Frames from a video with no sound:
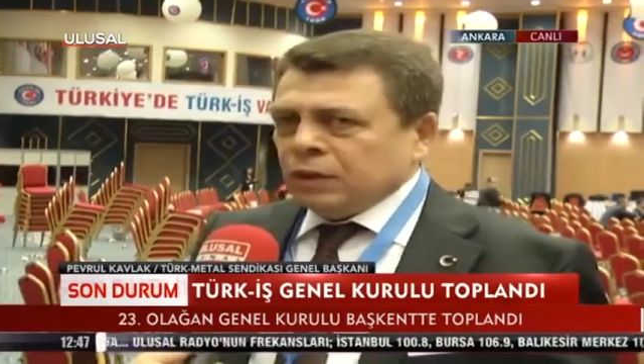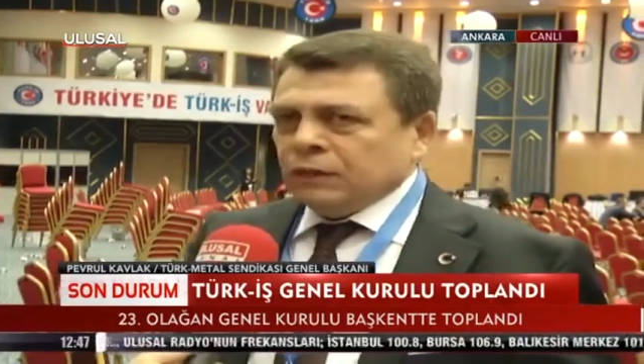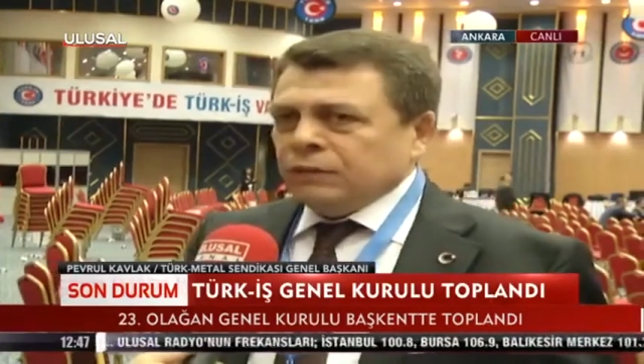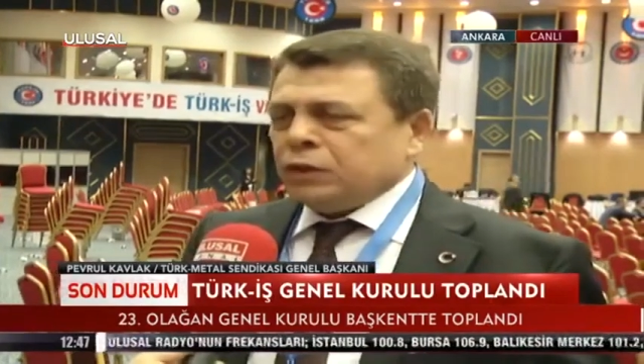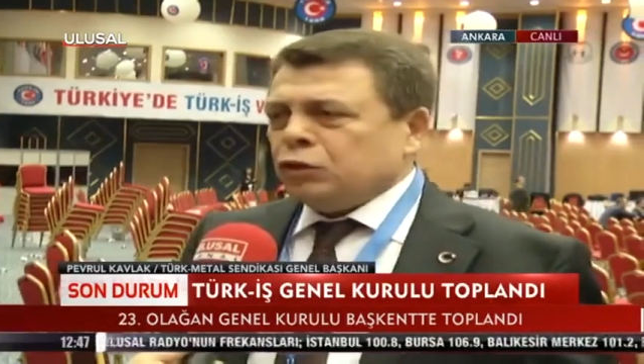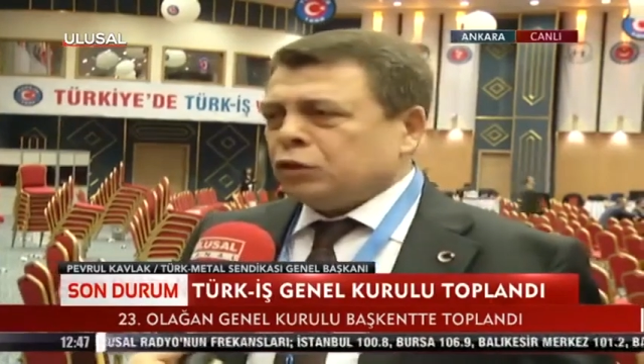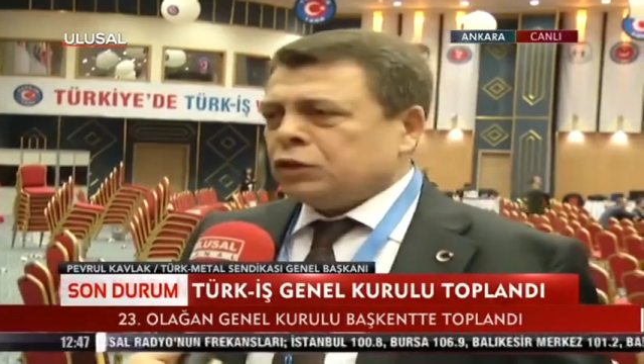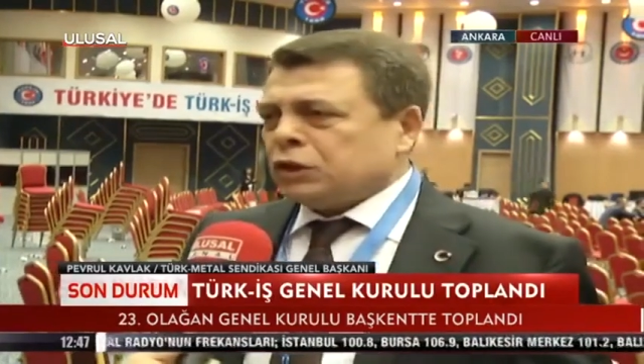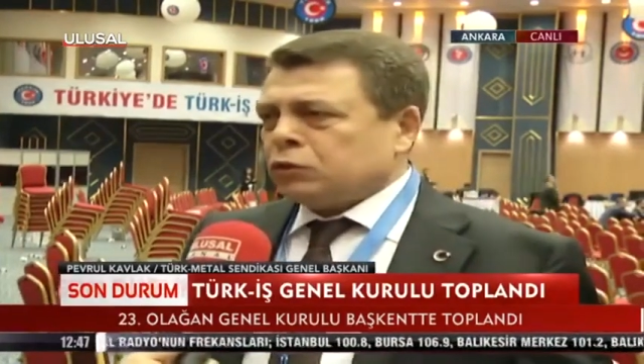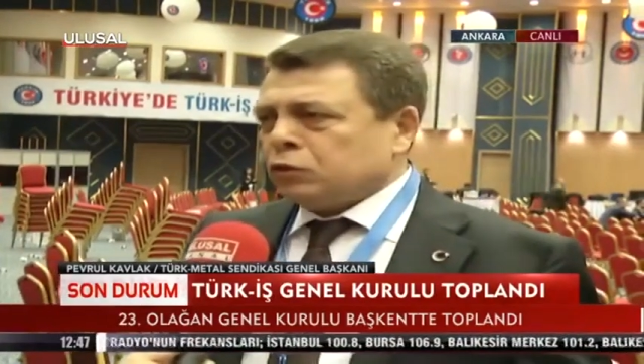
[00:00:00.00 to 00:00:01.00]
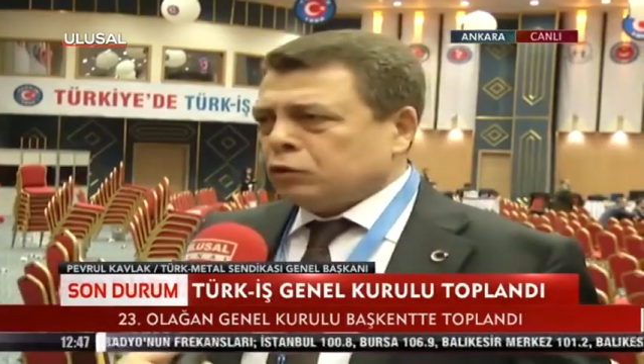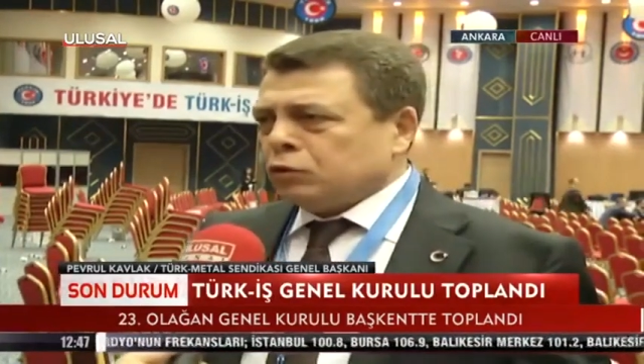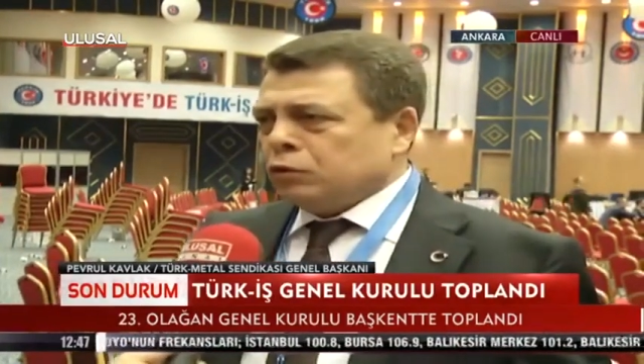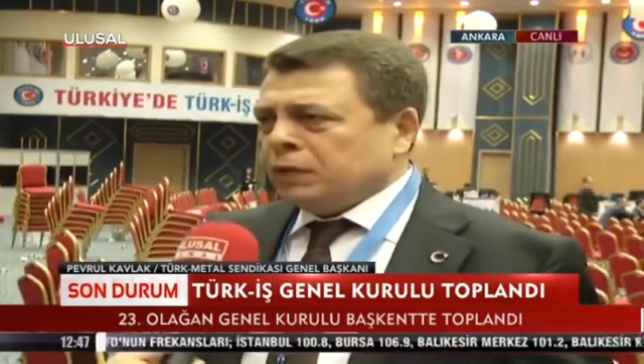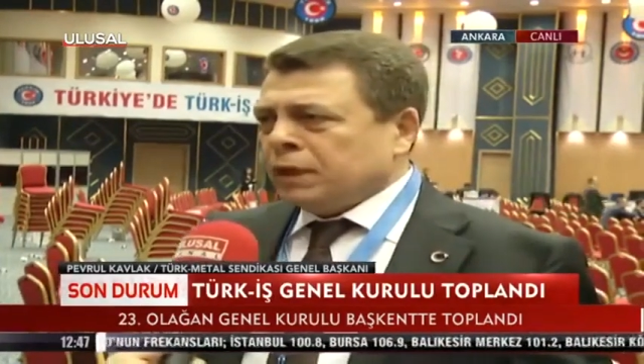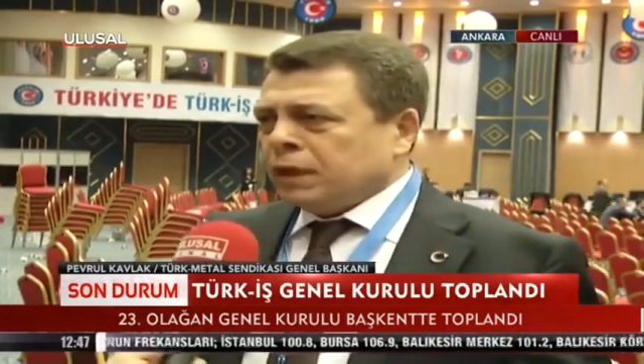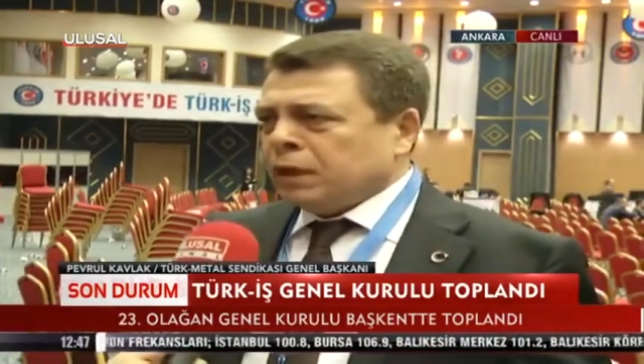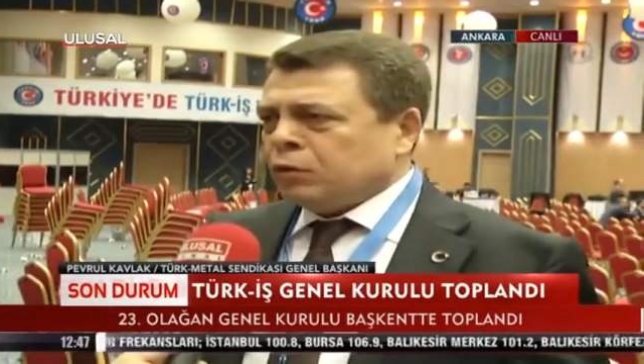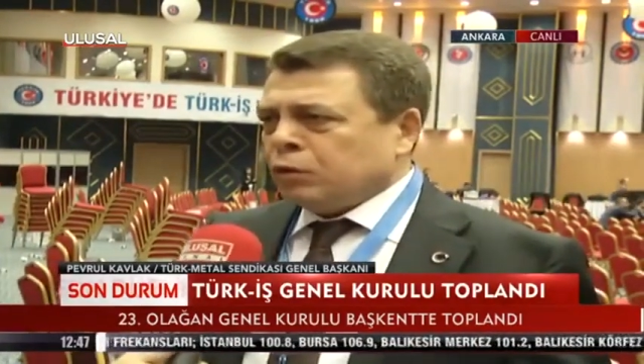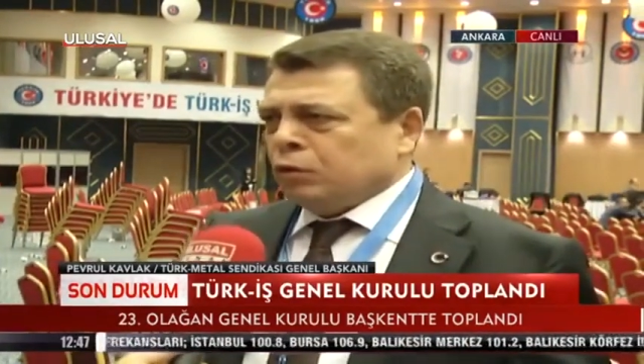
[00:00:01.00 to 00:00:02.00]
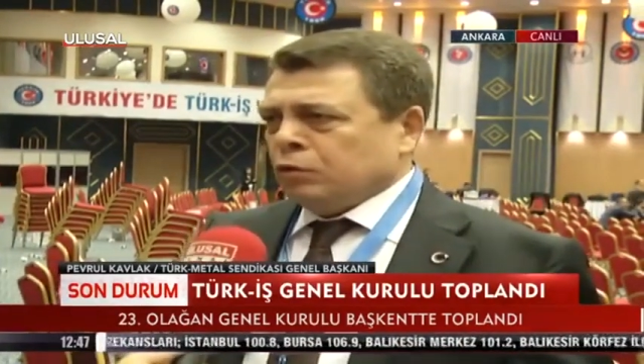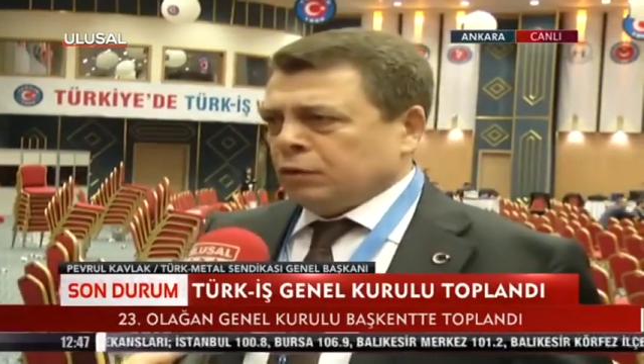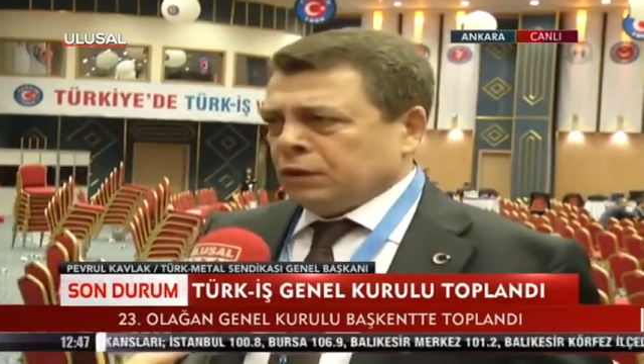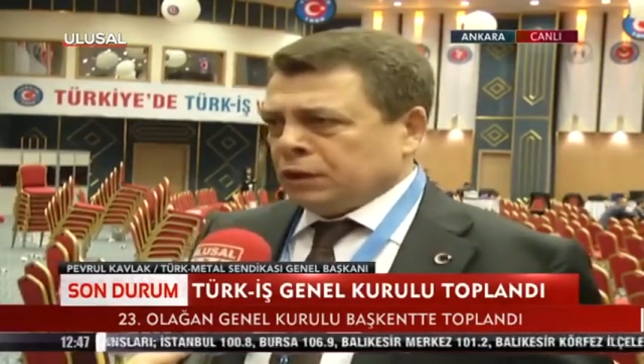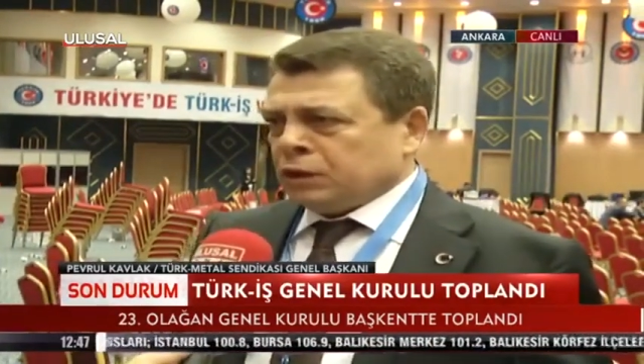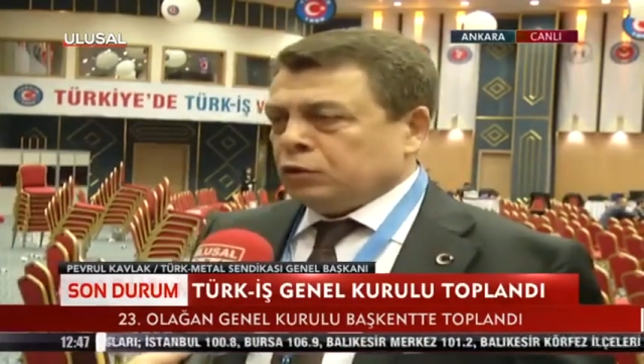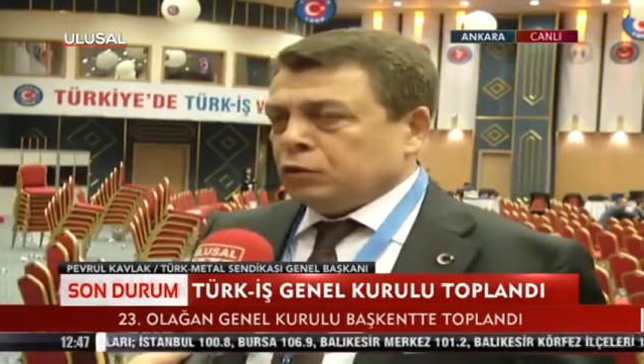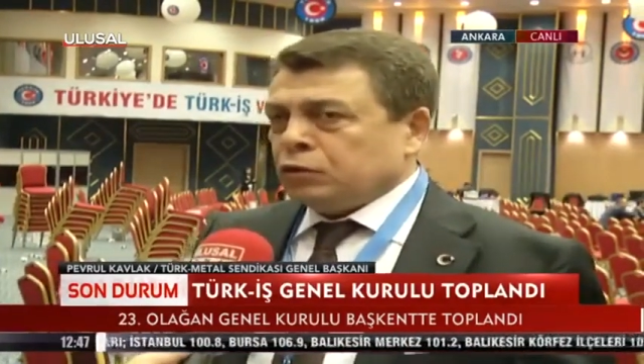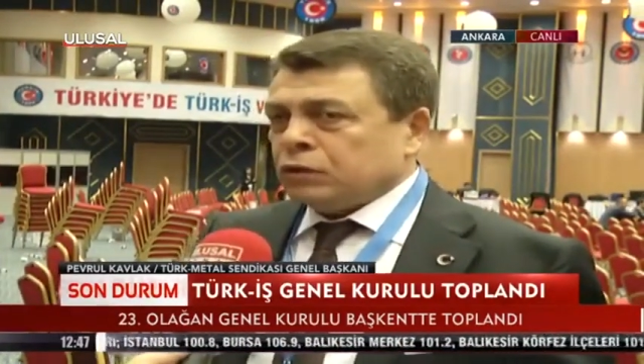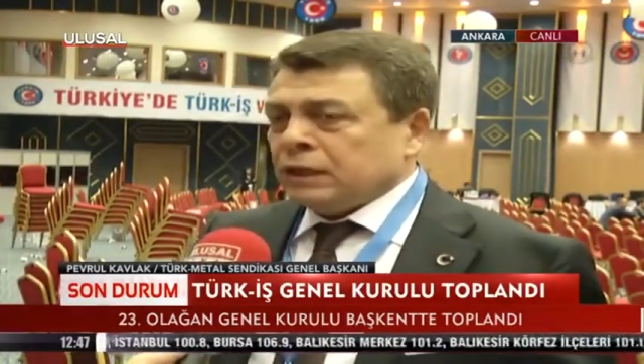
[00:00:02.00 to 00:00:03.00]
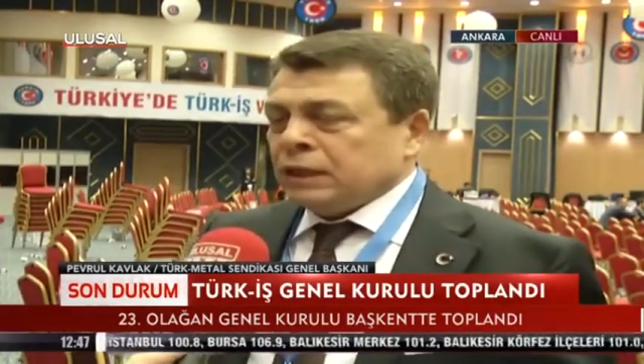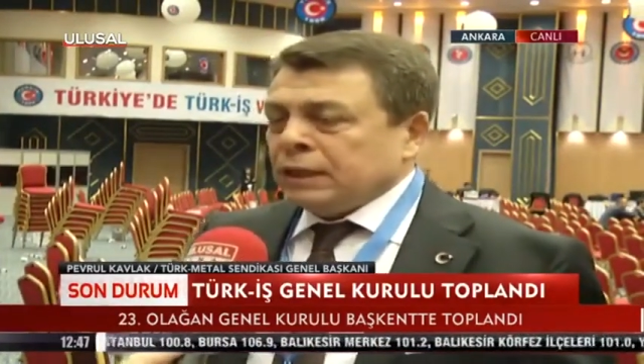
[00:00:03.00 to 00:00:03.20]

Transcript: ve çok coşkulu bir genel kurul geçiriyoruz.